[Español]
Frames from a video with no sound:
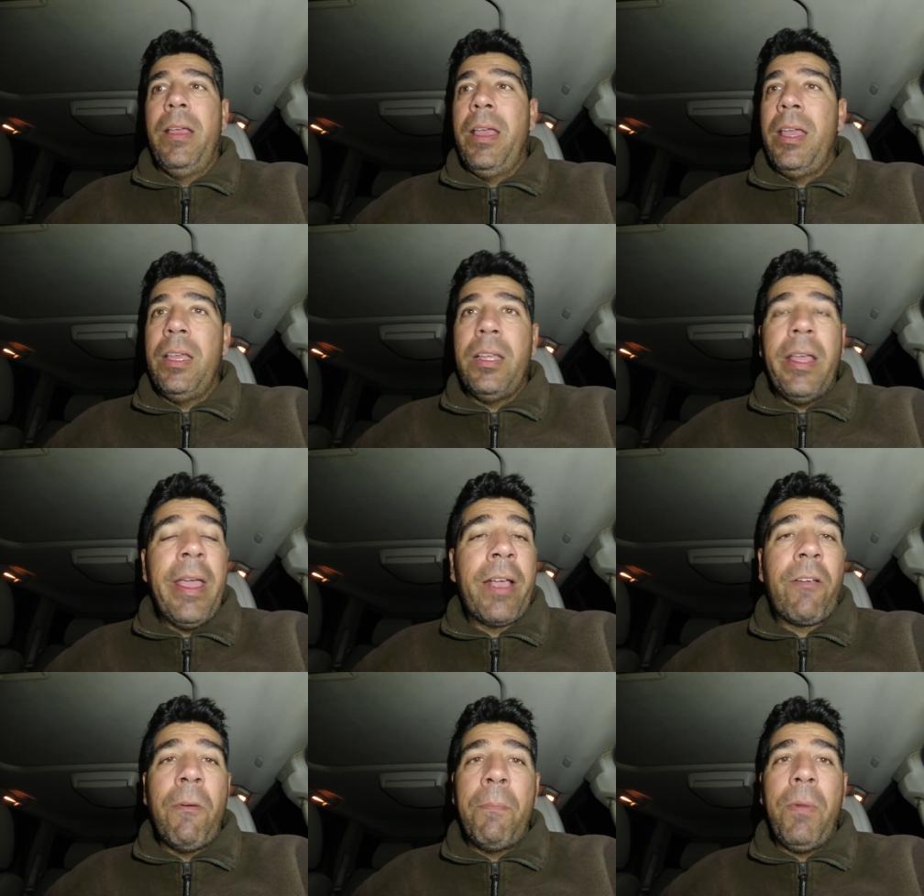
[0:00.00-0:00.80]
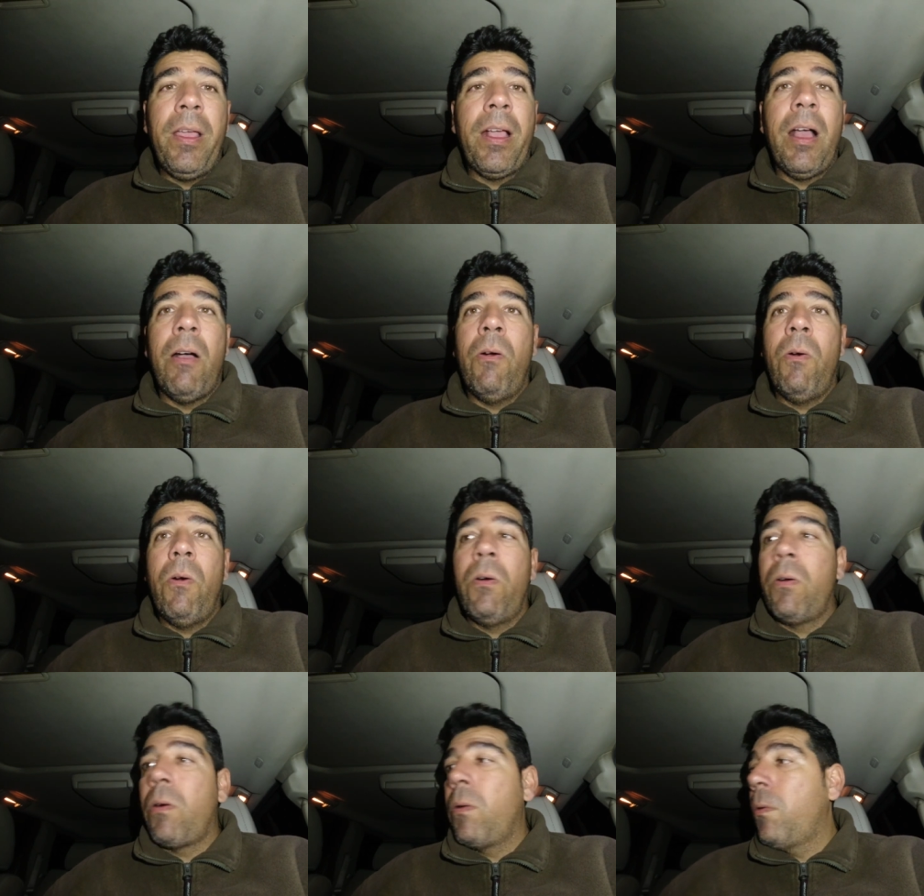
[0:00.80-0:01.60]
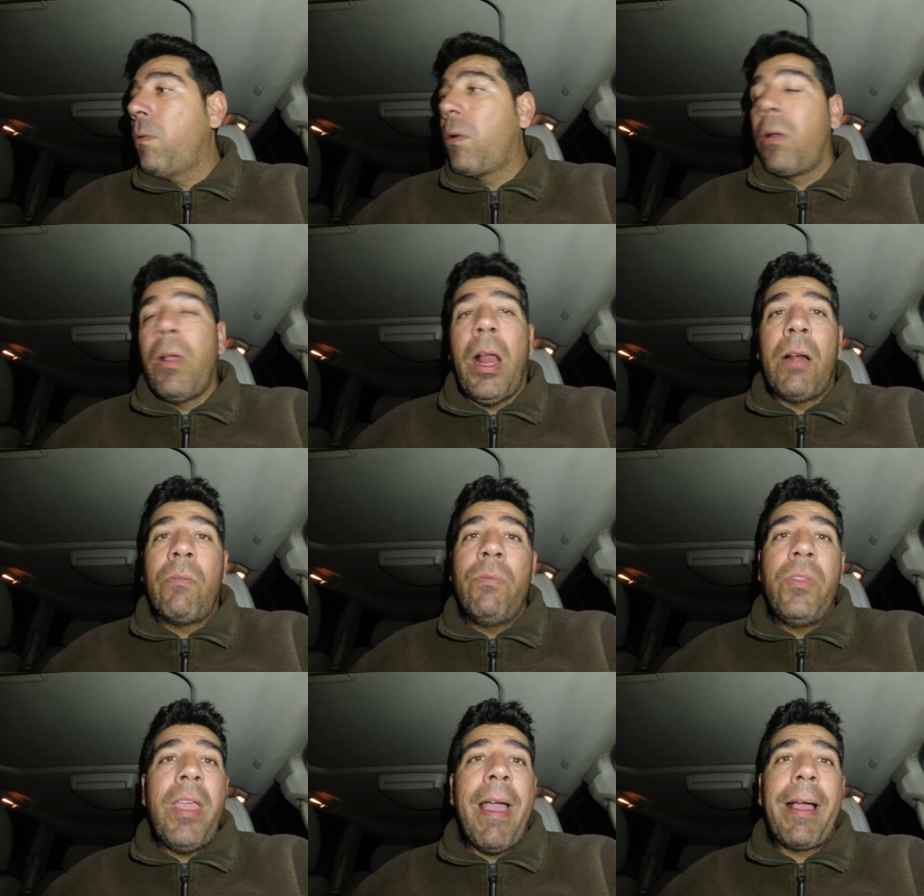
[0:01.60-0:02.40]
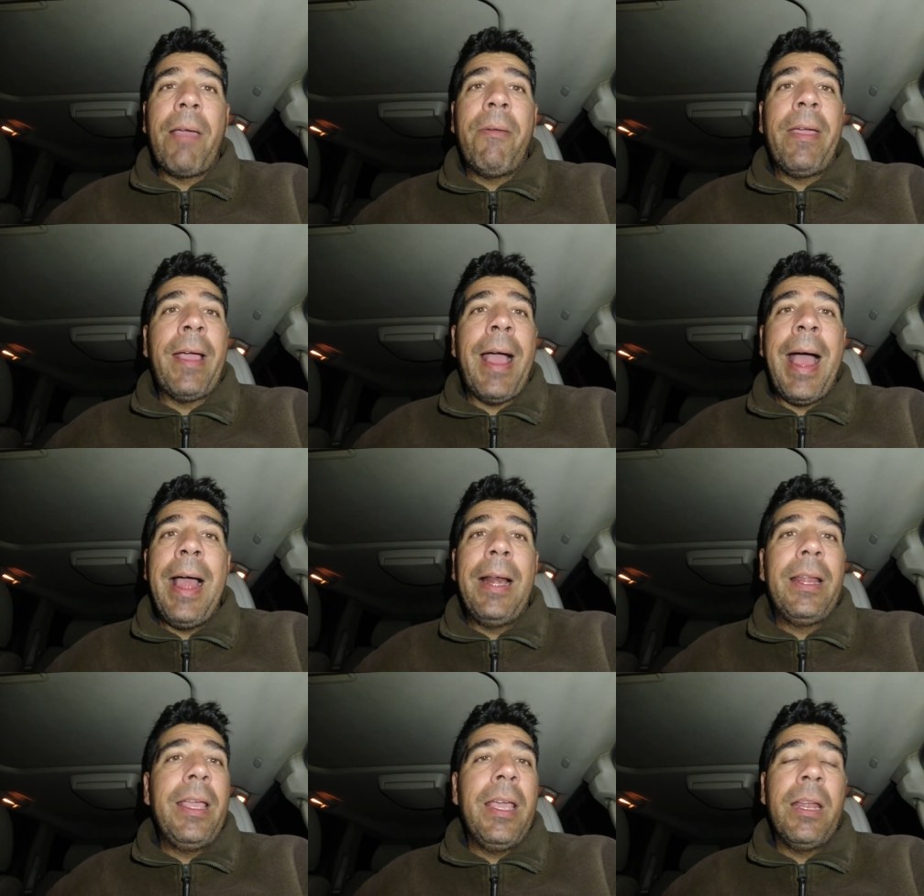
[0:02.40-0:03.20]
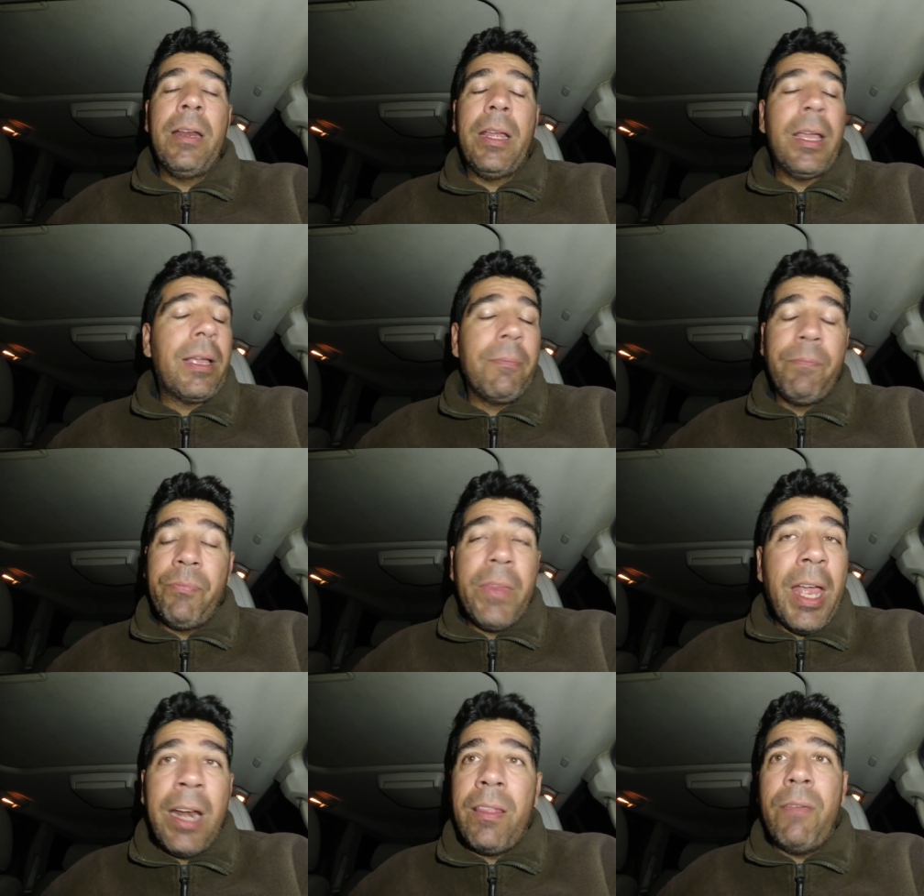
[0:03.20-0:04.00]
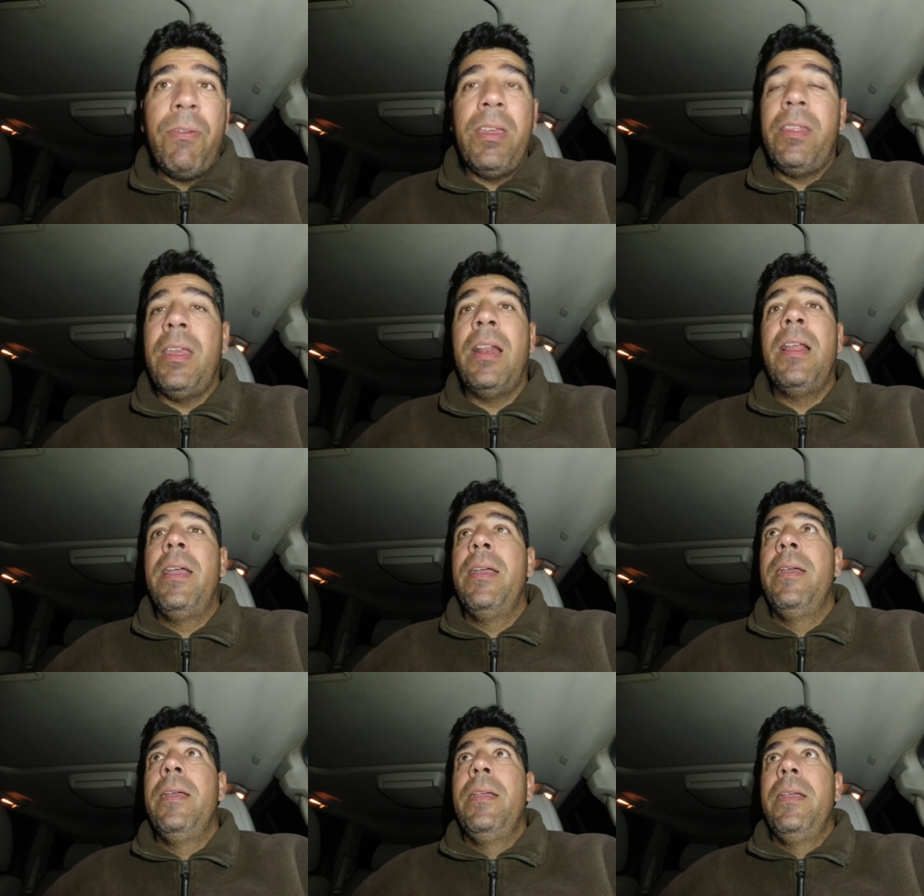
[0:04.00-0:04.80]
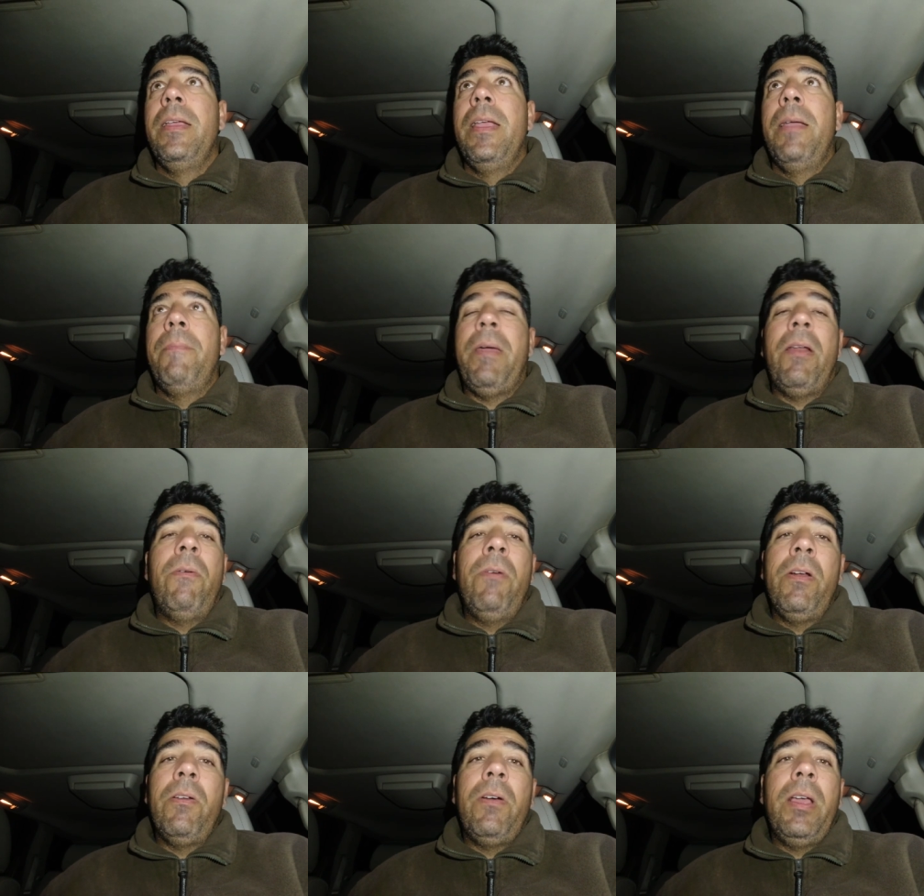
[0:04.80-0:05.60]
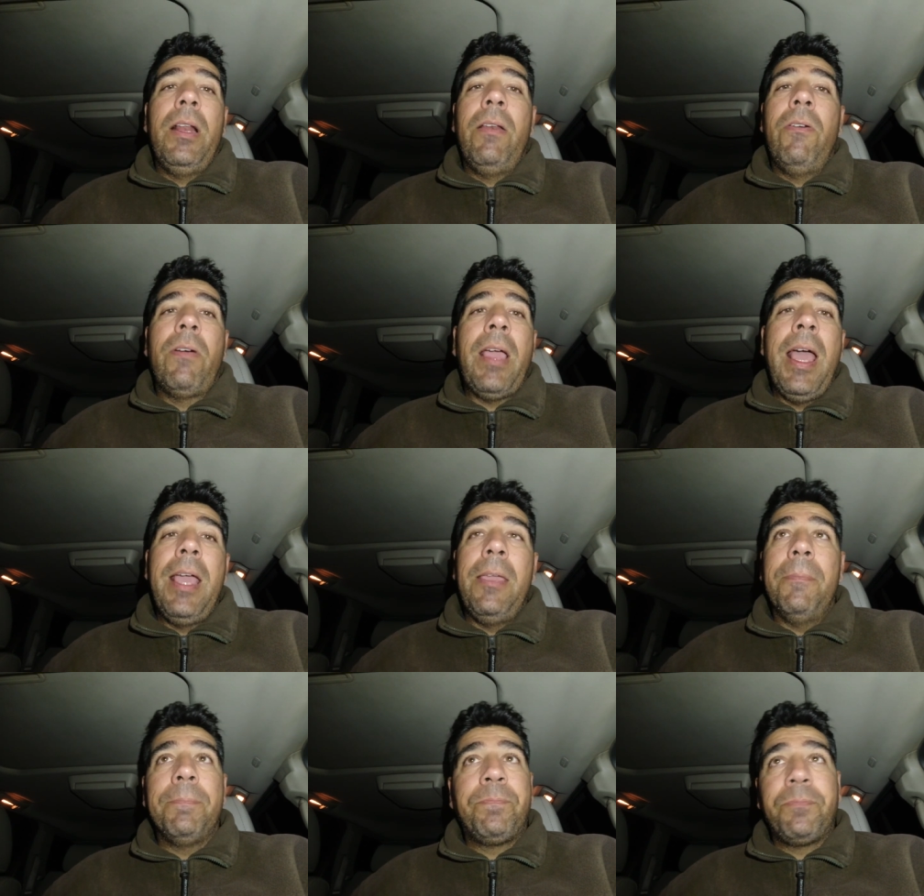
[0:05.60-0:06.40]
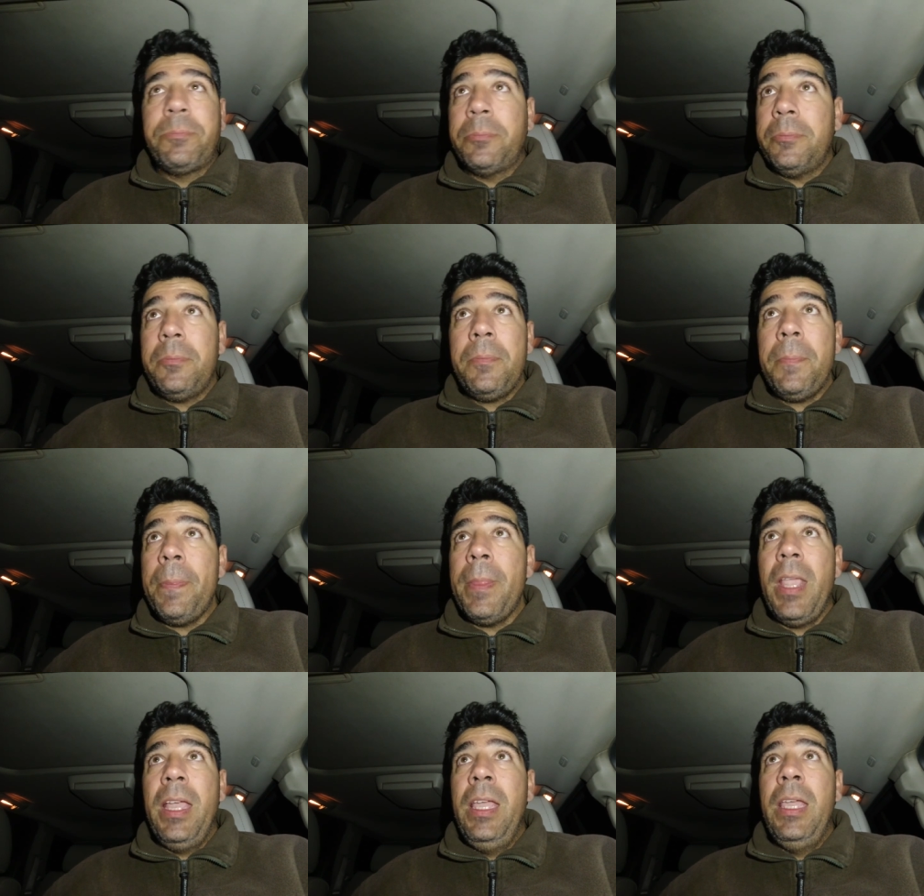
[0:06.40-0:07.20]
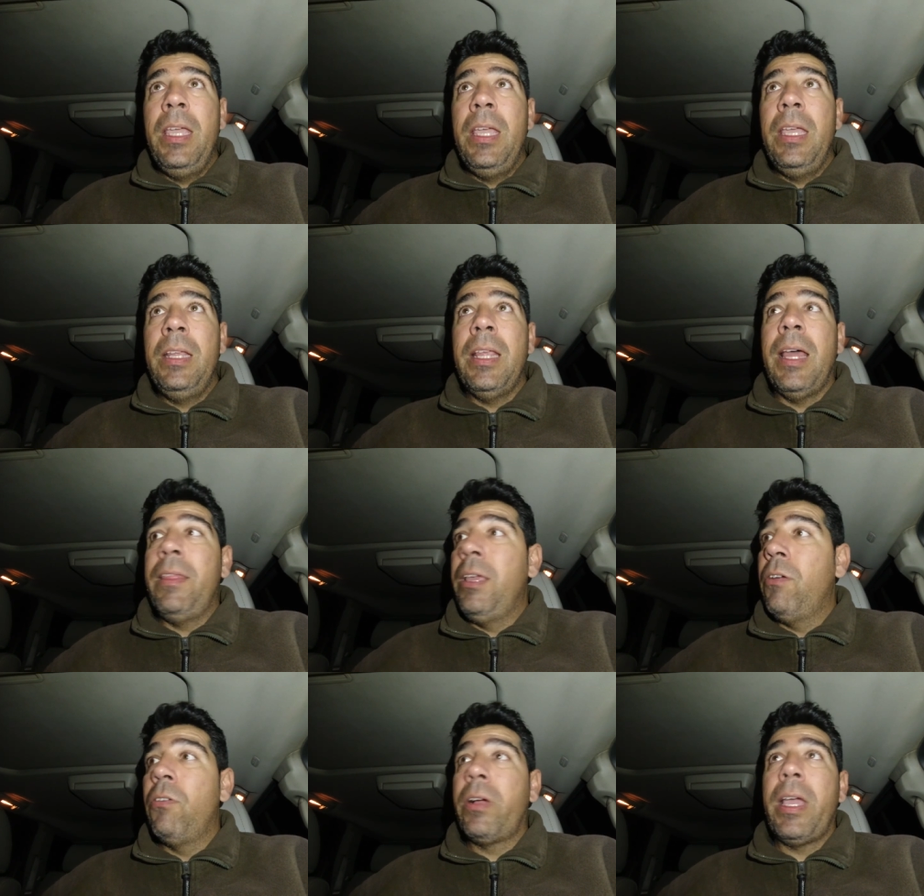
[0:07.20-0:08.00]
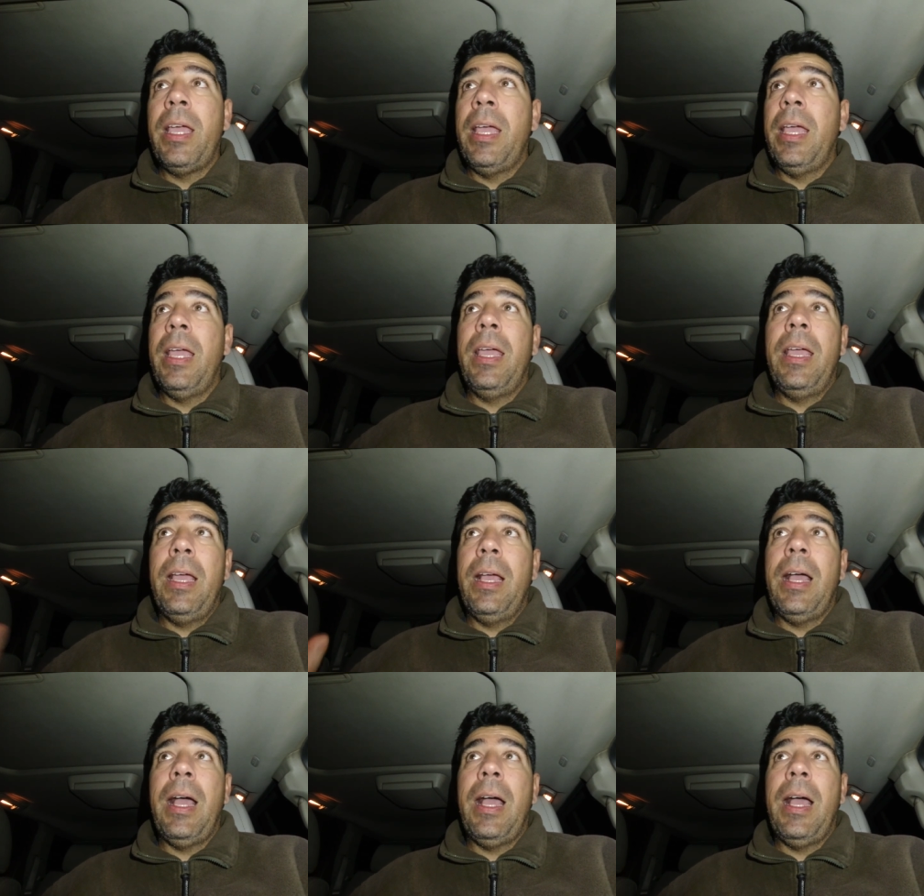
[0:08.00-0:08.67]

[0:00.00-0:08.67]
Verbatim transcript: Eh, es complicado. Algún día que venga alguien, es difícil. Pero bueno, es lo que hay. Y ya digo que